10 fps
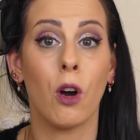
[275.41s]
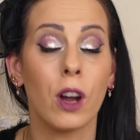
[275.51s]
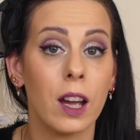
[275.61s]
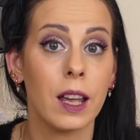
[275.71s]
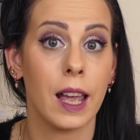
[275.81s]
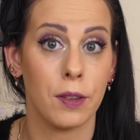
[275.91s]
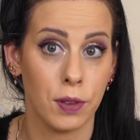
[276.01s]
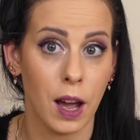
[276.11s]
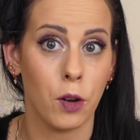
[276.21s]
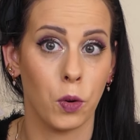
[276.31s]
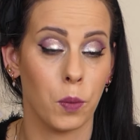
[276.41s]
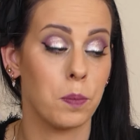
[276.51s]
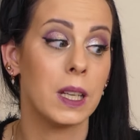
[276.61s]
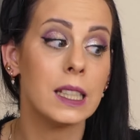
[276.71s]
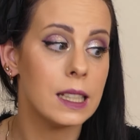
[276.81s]
eure Erfahrungen
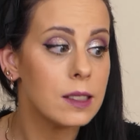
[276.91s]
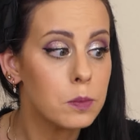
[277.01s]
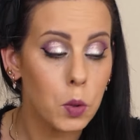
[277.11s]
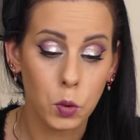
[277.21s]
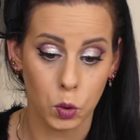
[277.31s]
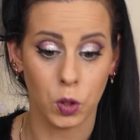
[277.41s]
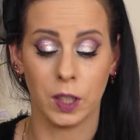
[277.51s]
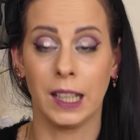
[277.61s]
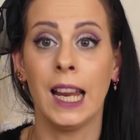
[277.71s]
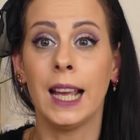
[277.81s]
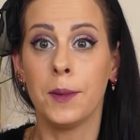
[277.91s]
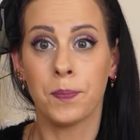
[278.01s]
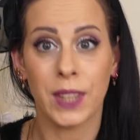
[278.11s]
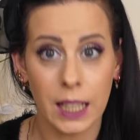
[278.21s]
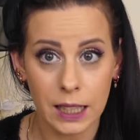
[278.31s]
mit diesen Produkten
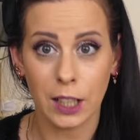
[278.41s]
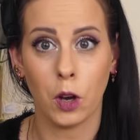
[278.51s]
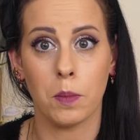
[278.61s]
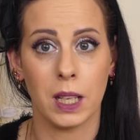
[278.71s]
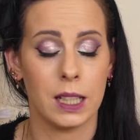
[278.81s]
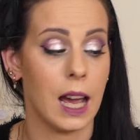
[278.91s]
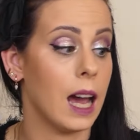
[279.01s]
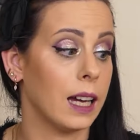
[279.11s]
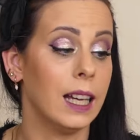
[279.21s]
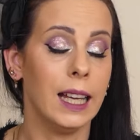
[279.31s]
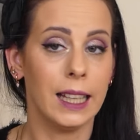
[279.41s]
in die Kommentare.